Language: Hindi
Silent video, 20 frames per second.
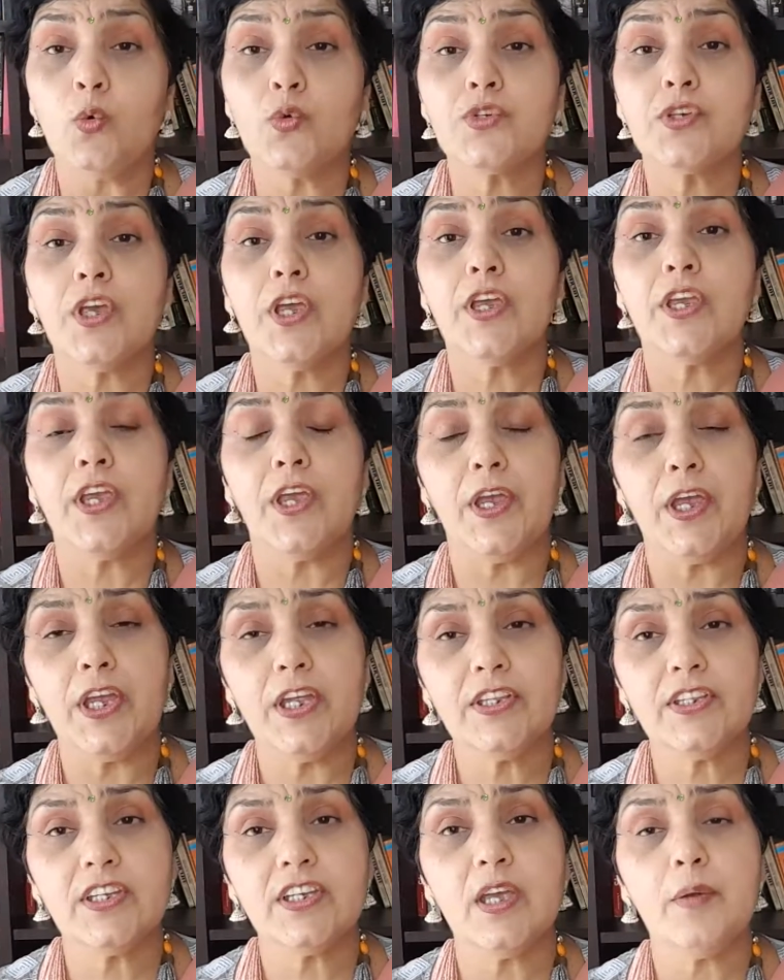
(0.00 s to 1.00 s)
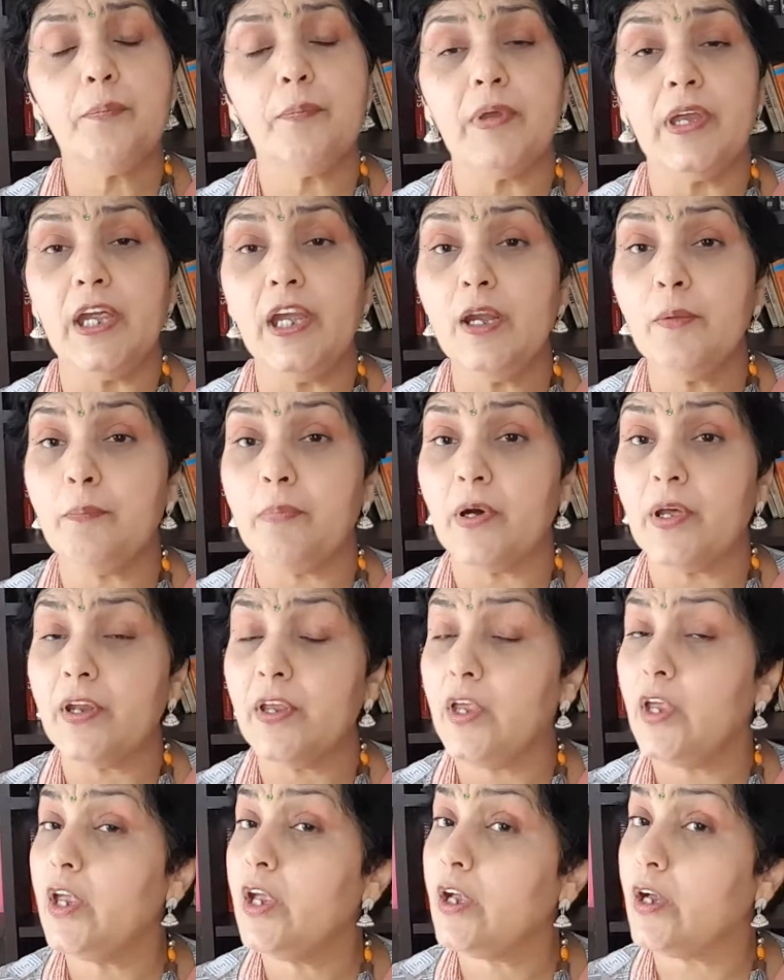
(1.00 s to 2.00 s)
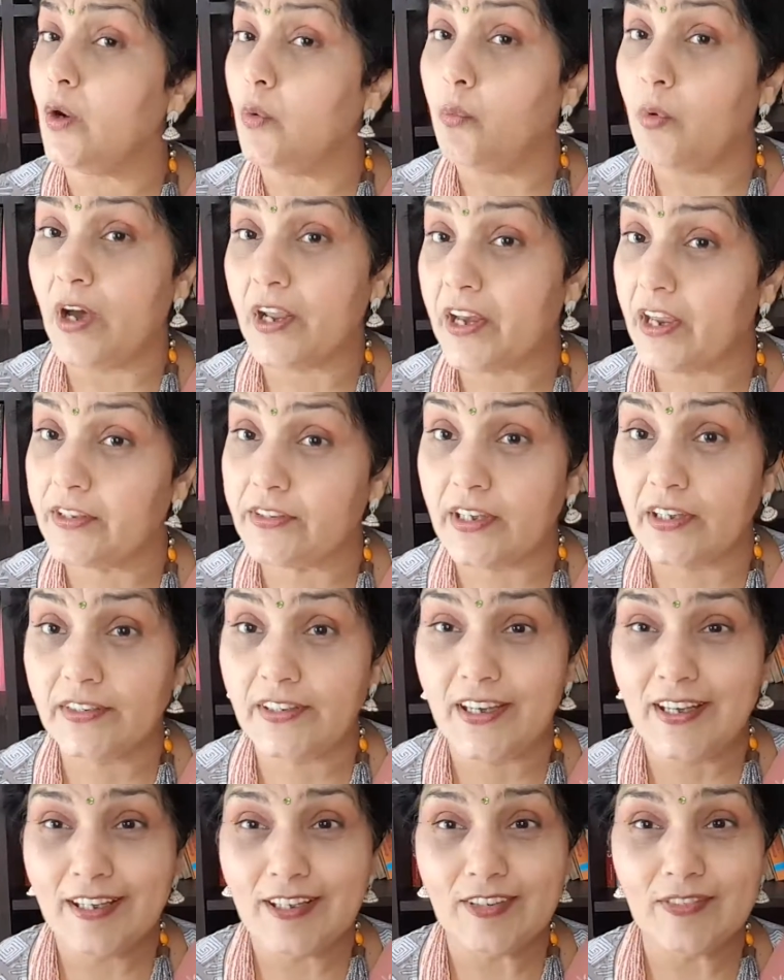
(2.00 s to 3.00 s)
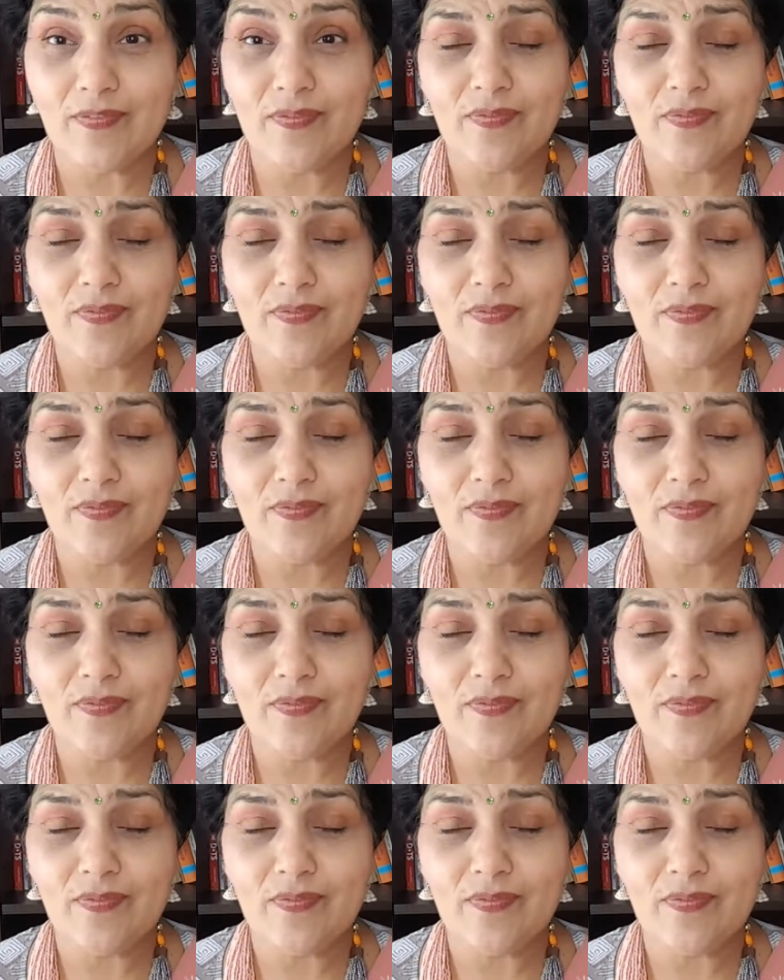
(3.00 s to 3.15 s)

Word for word: उसके खेत के पेड़ पर एक कौआ रहता था